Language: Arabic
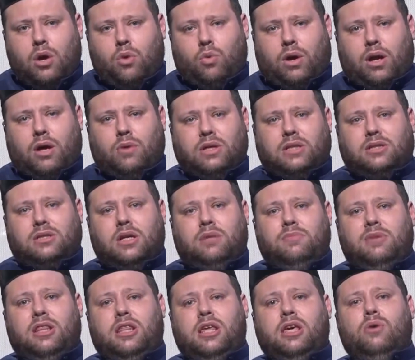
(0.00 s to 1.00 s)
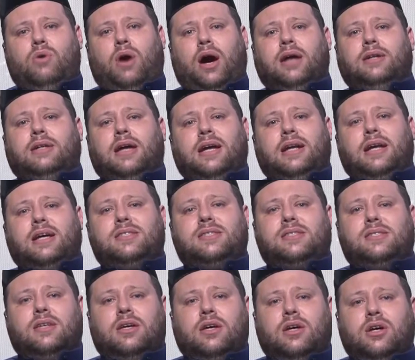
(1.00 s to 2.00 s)
وروى الترمذي عن
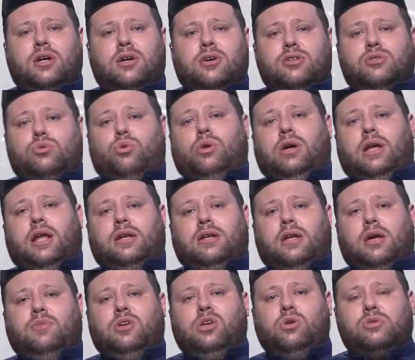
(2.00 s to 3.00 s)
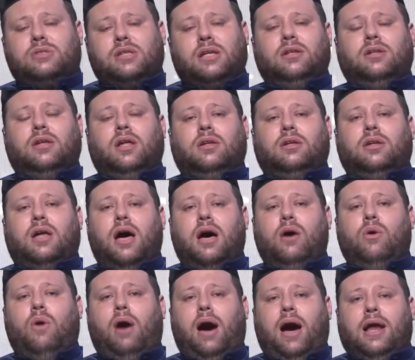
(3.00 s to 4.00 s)
أنس سئل النبي صلى
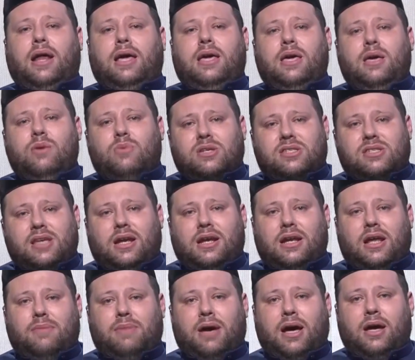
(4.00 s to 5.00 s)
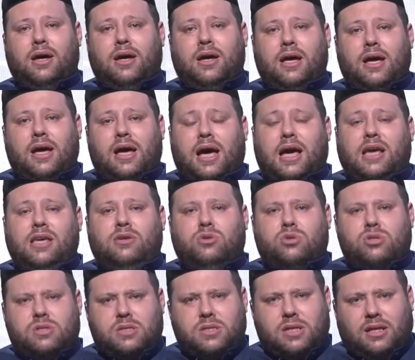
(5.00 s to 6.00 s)
الله عليه وسلم أي
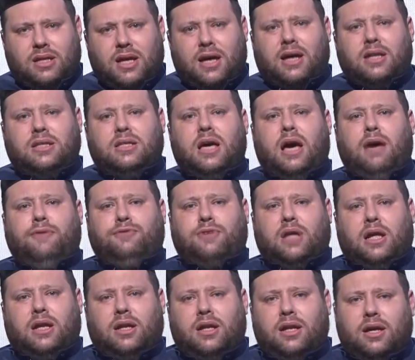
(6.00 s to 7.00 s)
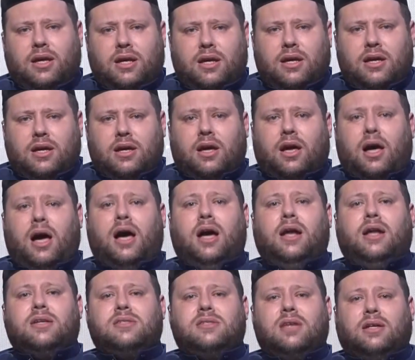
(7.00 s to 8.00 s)
الصدقة أفضل
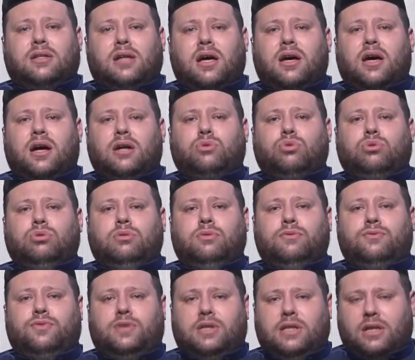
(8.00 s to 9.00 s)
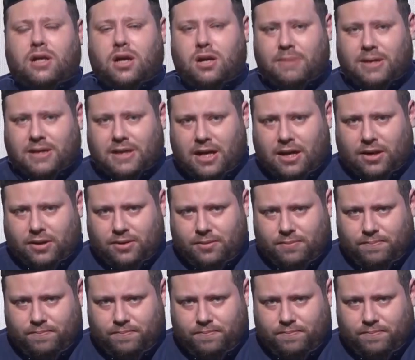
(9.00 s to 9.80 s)
قال صدقة في رمضان